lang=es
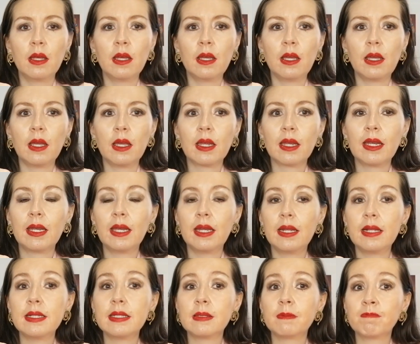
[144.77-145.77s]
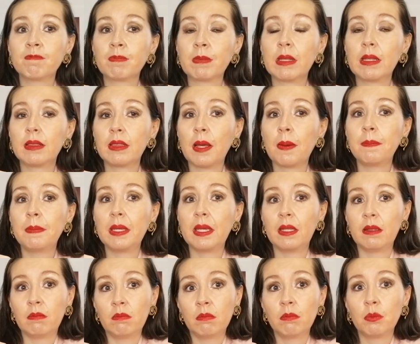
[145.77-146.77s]
eh, quieres
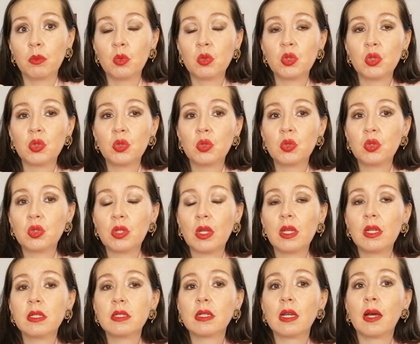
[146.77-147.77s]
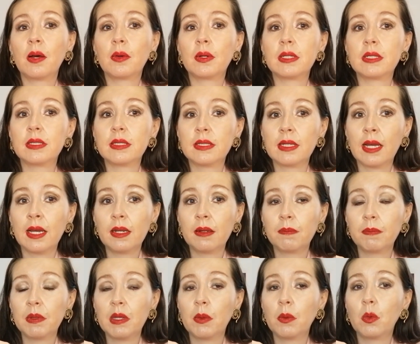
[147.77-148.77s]
también muchos de ustedes
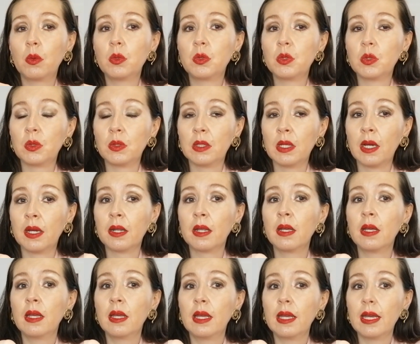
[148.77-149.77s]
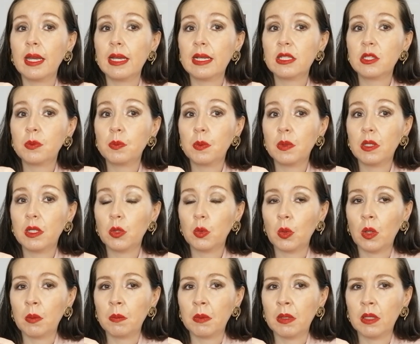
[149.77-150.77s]
avanzar y evolucionar
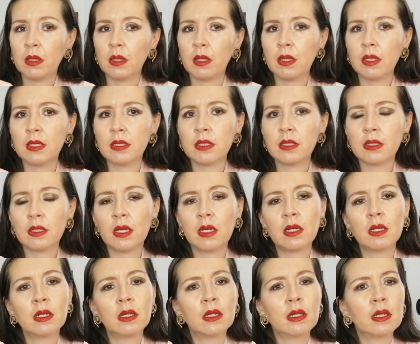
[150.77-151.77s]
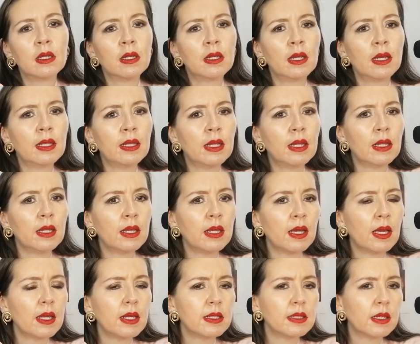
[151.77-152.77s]
espiritualmente y es esa
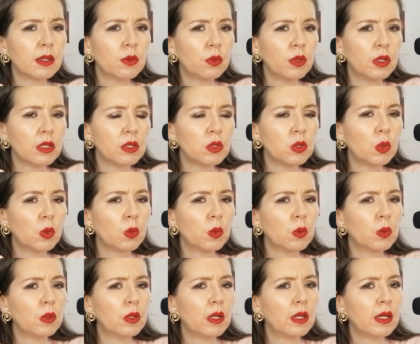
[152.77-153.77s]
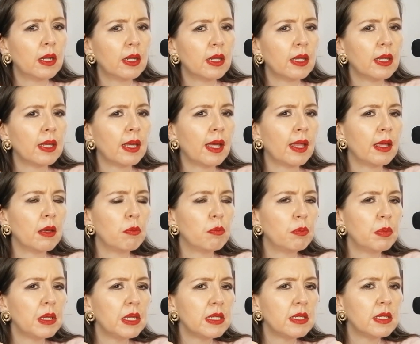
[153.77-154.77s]
energía y esa conexión con la energía de
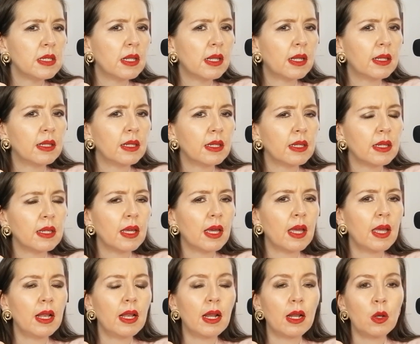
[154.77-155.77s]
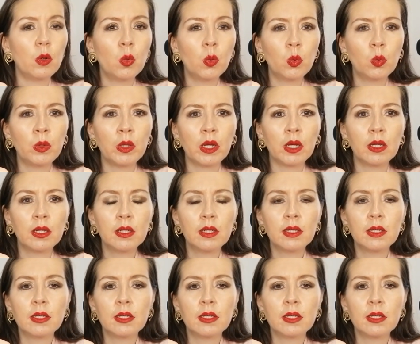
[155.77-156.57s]
Pisces, la energía de la luna,